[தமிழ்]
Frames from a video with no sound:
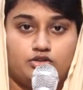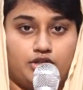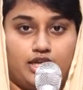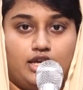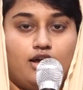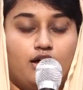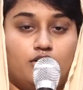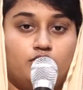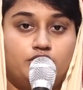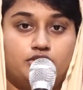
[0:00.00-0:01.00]
ஓகேயா
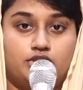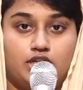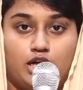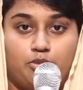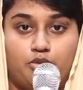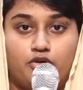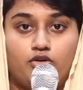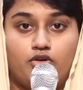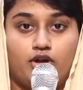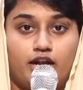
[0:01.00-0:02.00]
கூட்டு
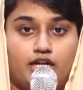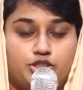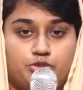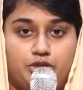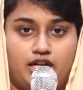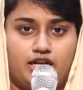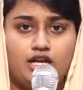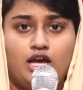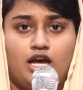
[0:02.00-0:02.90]
வந்ததுக்கப்புறம் என்னாச்சு அப்படின்னா